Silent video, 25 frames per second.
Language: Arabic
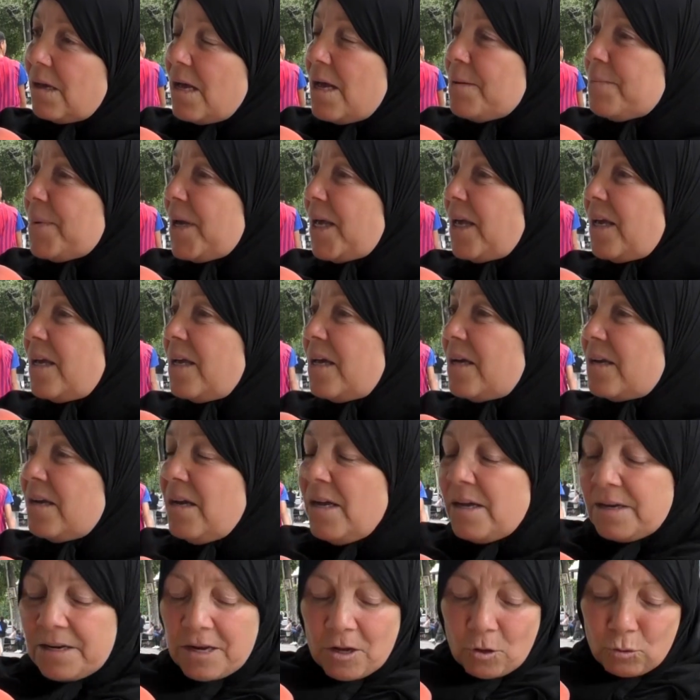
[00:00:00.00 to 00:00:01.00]
اما خير
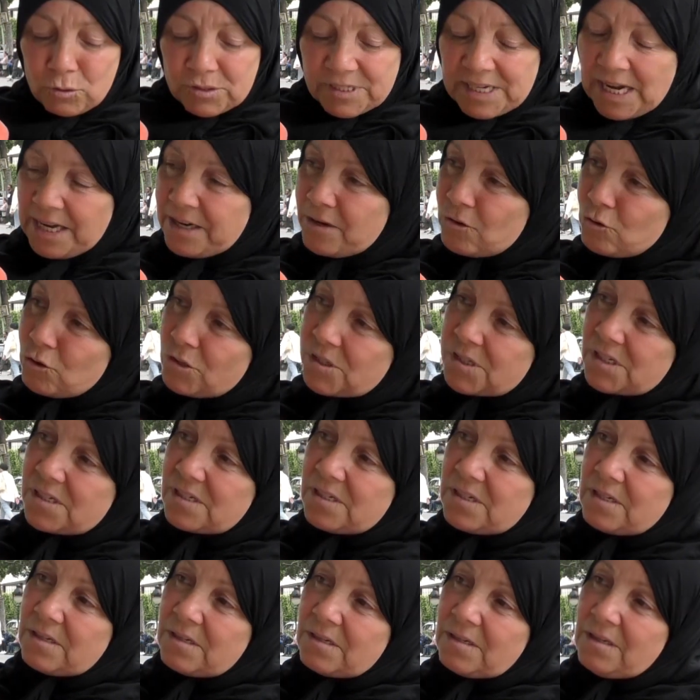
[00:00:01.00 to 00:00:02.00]
ناخذ صحن
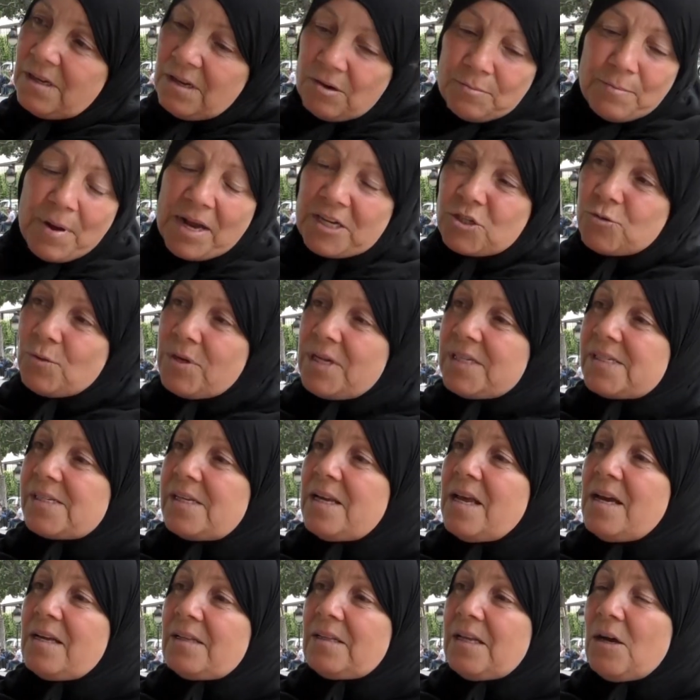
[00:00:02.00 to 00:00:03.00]
كسكسي مع شويه
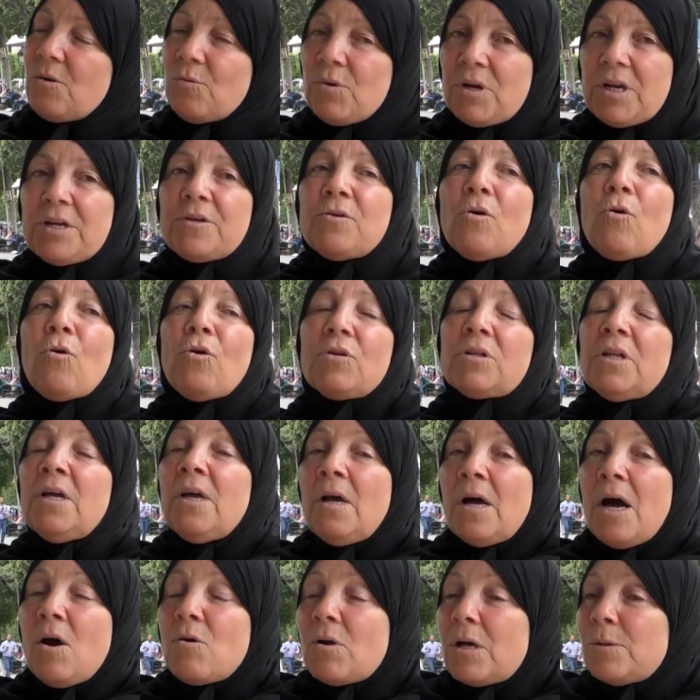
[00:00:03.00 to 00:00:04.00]
سلطه ولا نقعد
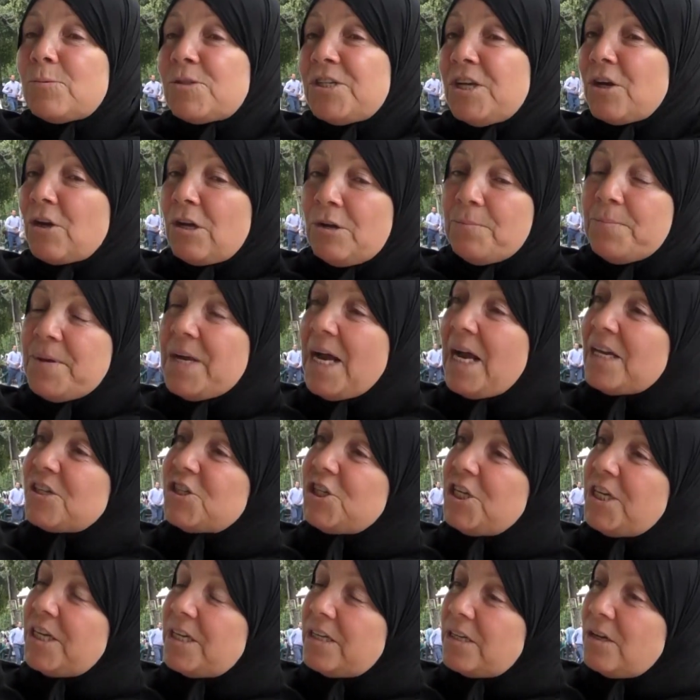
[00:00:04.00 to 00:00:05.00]
هاكا باش ناكل بيه
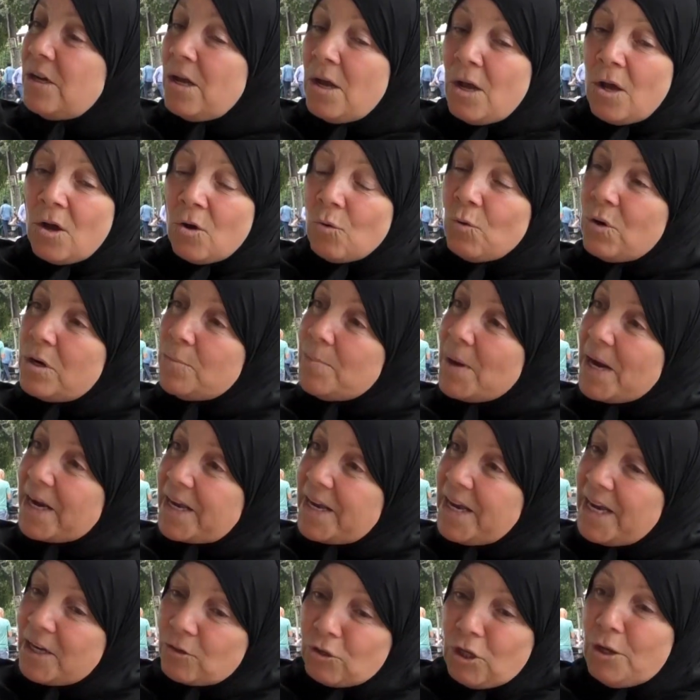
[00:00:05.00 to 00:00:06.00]
عجين
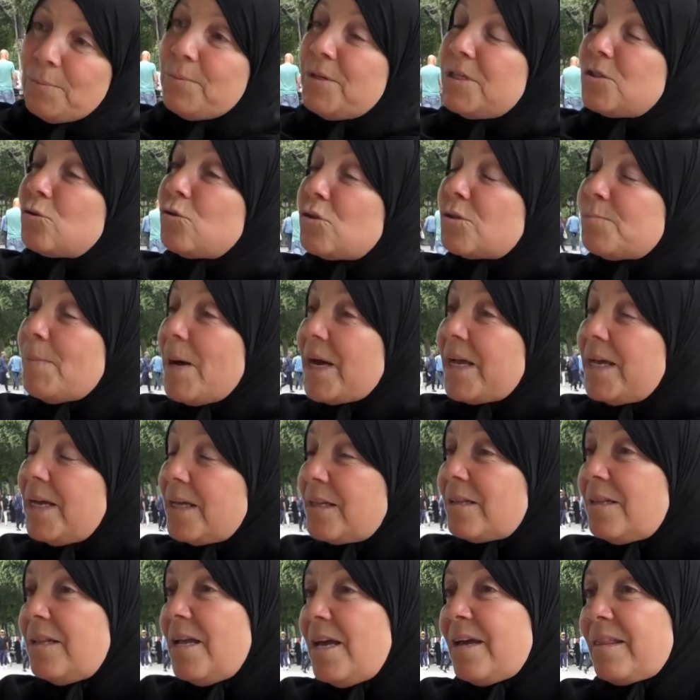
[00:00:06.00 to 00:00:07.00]
والباجيت تحب لي زوز
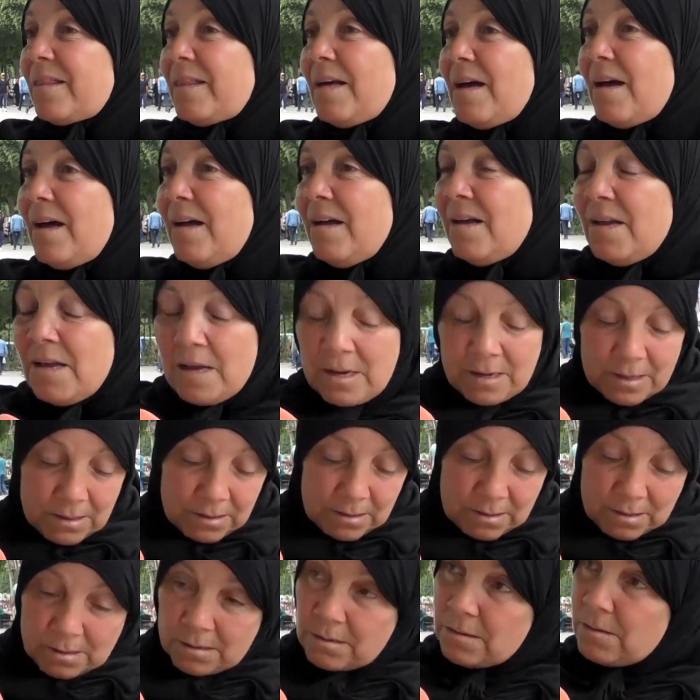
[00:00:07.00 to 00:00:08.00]
باجيت ثلاثه
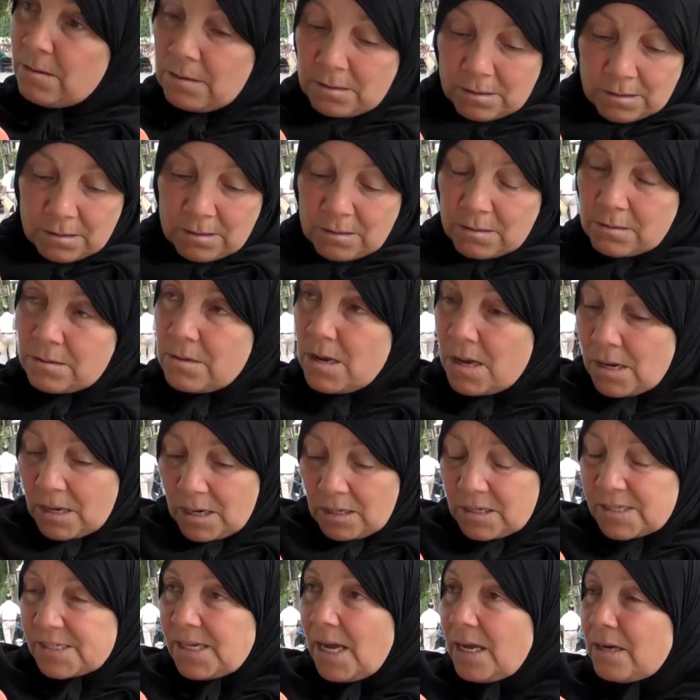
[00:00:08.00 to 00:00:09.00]

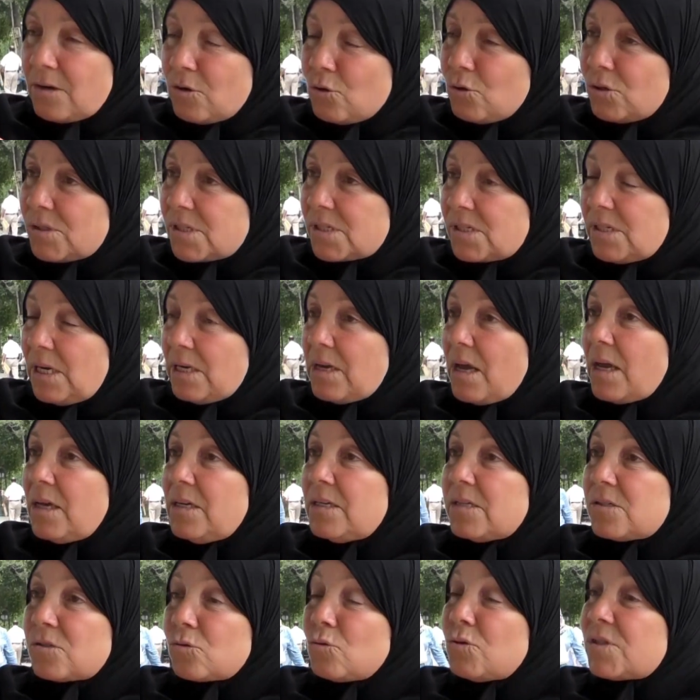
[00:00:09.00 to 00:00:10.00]
ناكل صحن كسكسي على
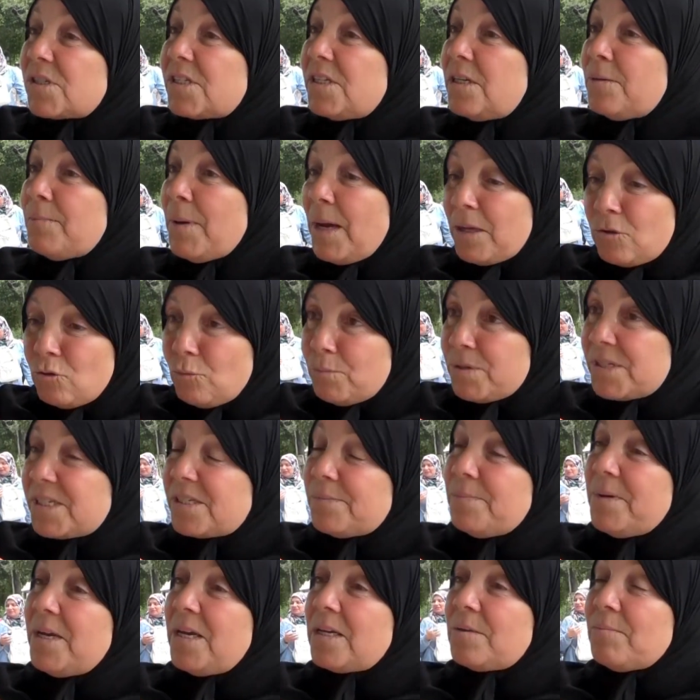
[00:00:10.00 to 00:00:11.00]
الاقل كسكسي مخدوم
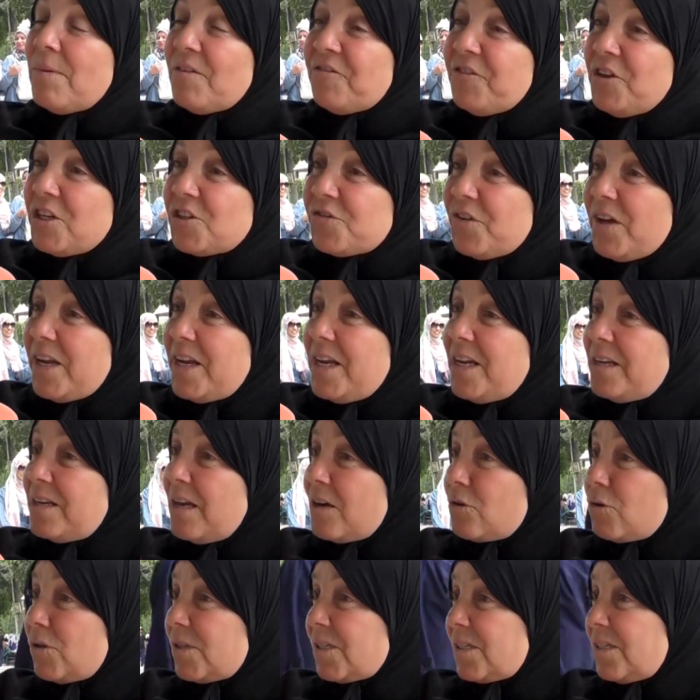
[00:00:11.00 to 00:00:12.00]
بالسميد ما فيش
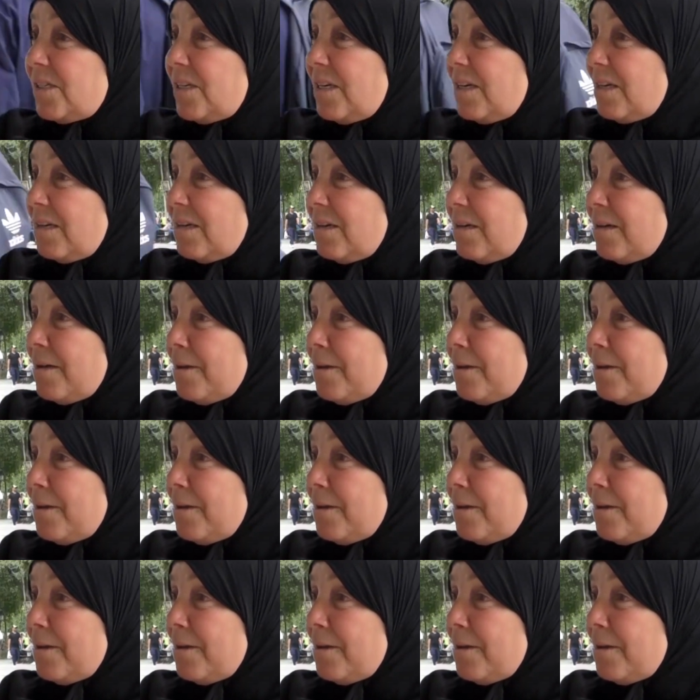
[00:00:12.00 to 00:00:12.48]
فرينه كسكسي